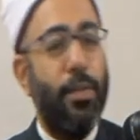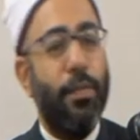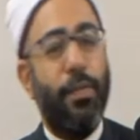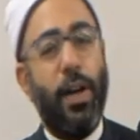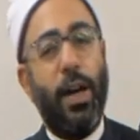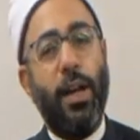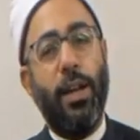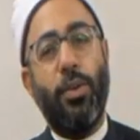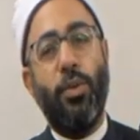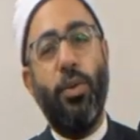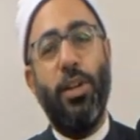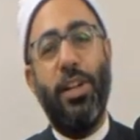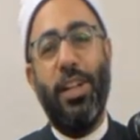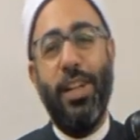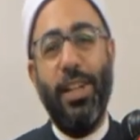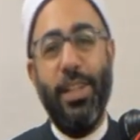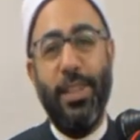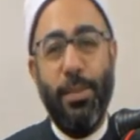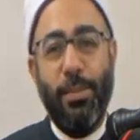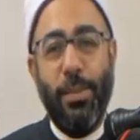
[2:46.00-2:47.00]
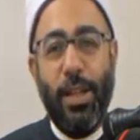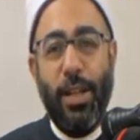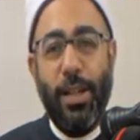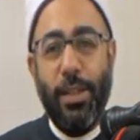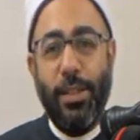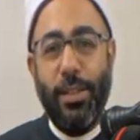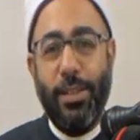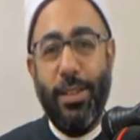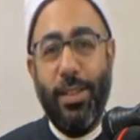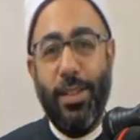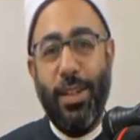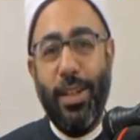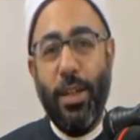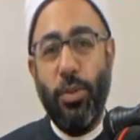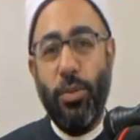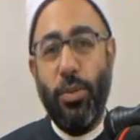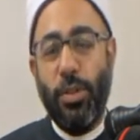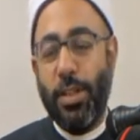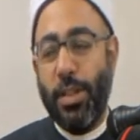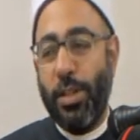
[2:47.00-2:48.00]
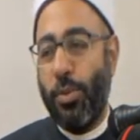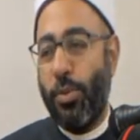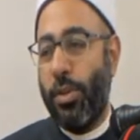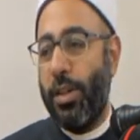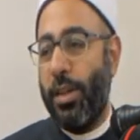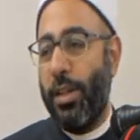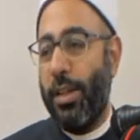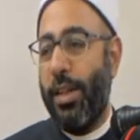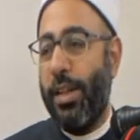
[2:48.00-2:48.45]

فعلى كل الاحتمالات لا يتصور